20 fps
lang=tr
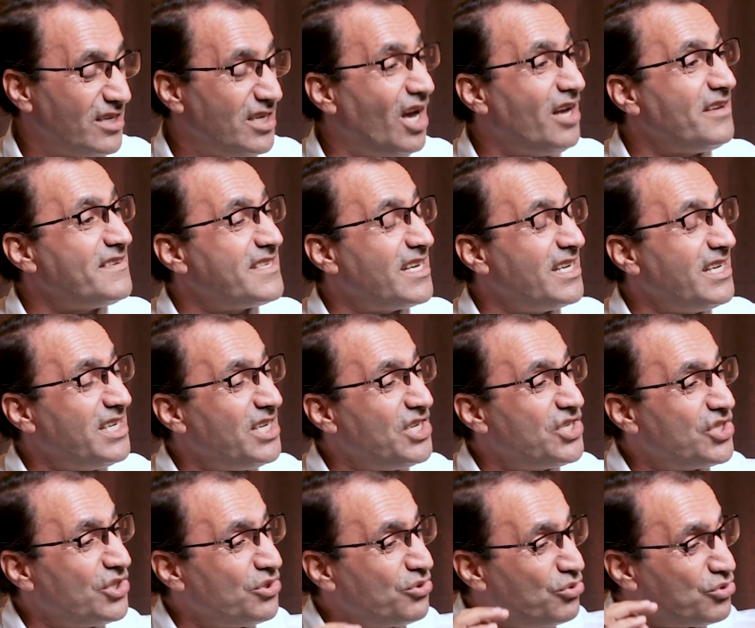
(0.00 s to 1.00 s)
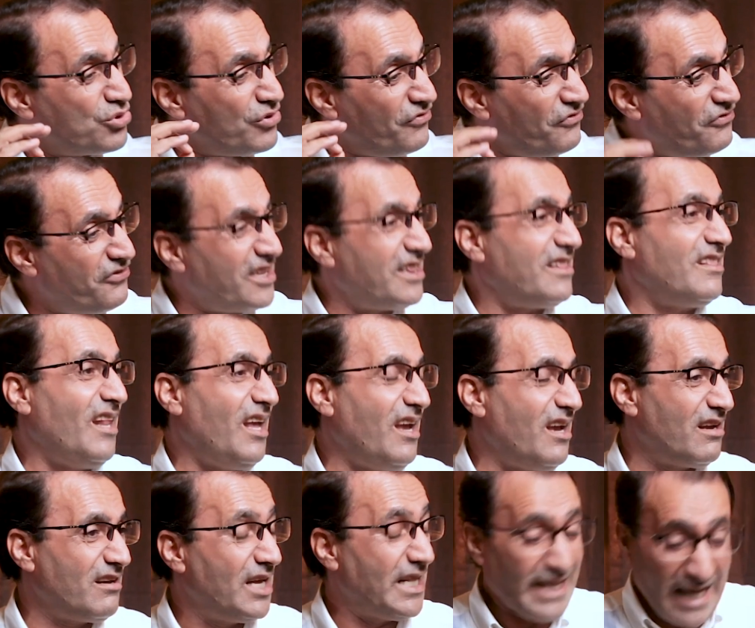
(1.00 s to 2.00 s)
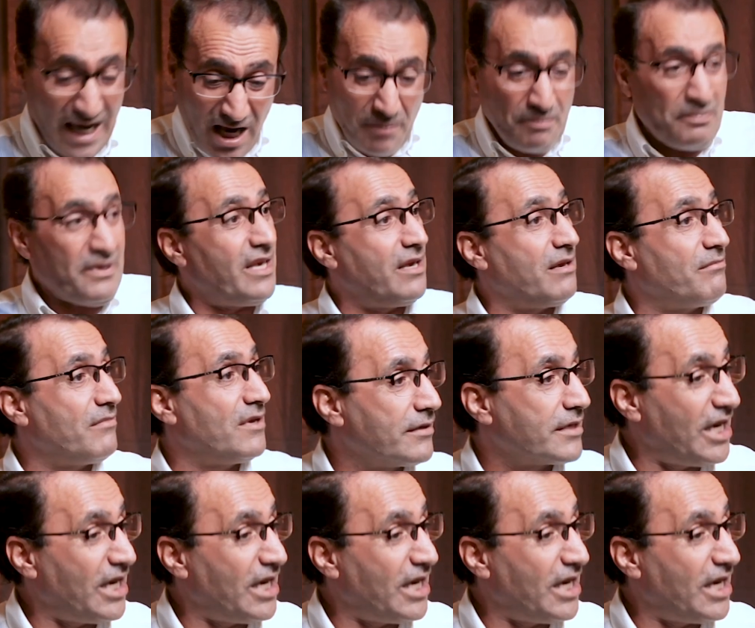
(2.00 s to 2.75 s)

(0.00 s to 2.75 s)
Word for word: Ya senin işin gücün fitne. Ne yapayım?